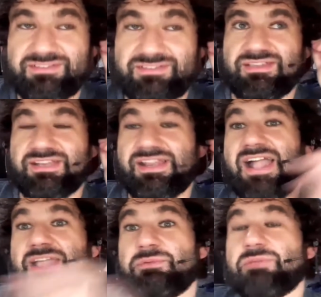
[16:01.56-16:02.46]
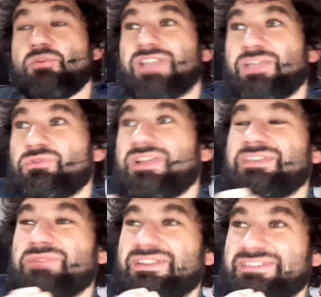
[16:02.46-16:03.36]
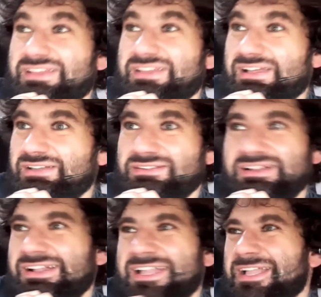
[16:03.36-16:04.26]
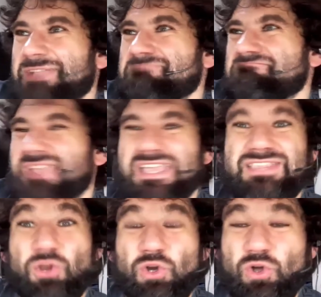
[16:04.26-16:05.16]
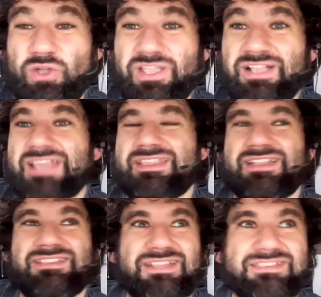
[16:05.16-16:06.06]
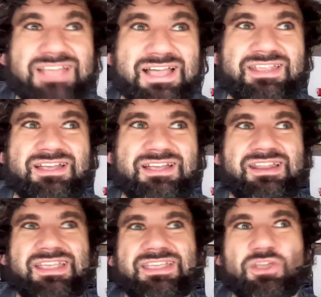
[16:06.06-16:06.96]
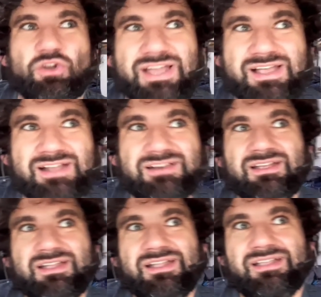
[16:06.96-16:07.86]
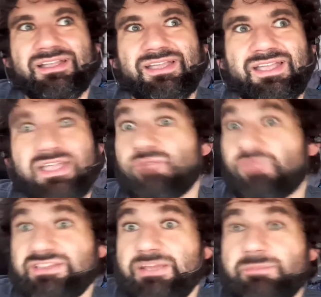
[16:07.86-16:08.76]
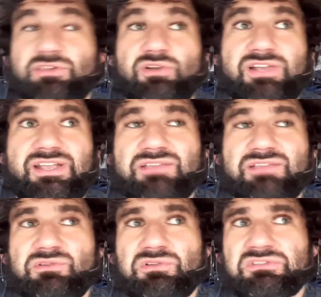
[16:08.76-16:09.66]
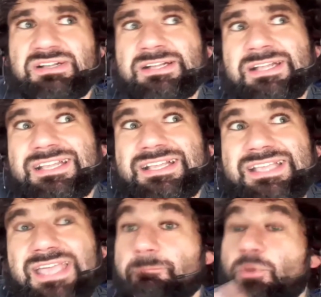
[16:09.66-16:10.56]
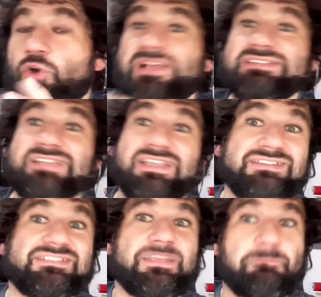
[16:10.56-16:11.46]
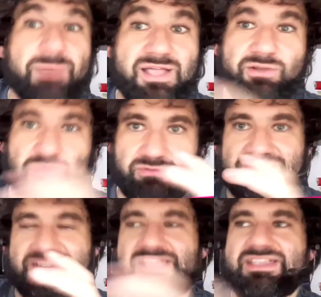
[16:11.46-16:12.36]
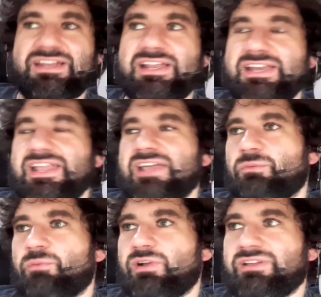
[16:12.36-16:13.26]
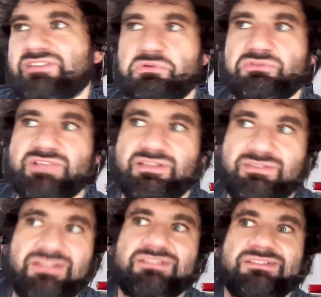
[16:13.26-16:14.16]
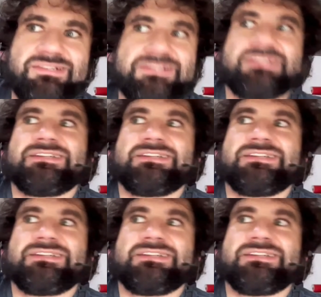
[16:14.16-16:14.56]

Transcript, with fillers: Es decir, ahí vemos que hay una diversidad ideológica, identitaria, regional, eh, enfrentamiento, liderazgos, que por más que en este paro se hayan alineado por las circunstancias,